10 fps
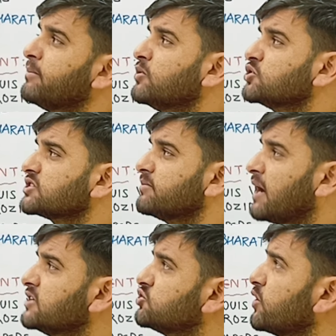ब्रह्मो
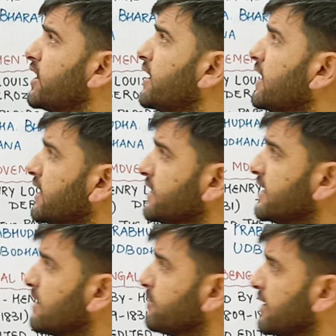समाज जो है
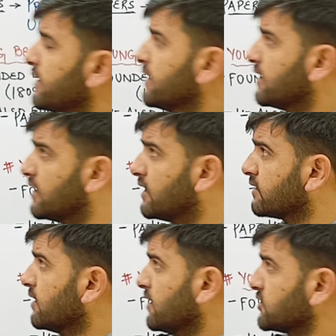इंडिया में आ,
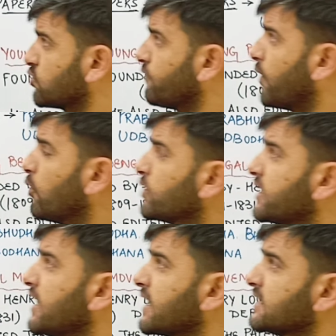इसको फाउंड
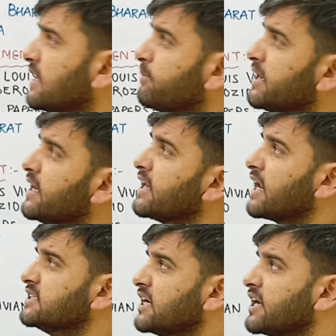किया गया था भाई
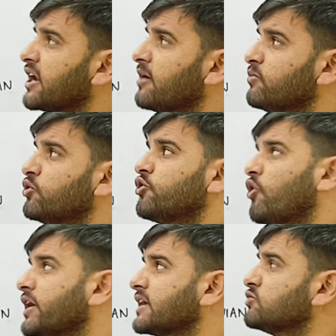राजा राम
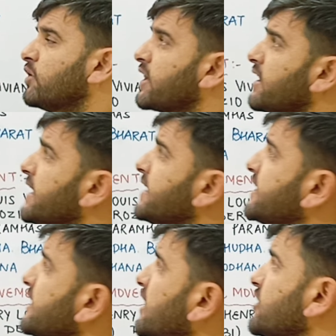रॉय के द्वारा
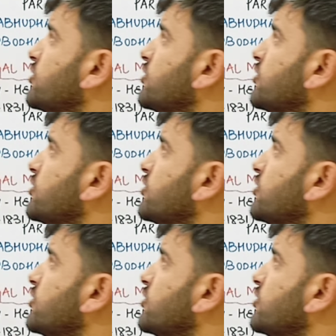एट्टीन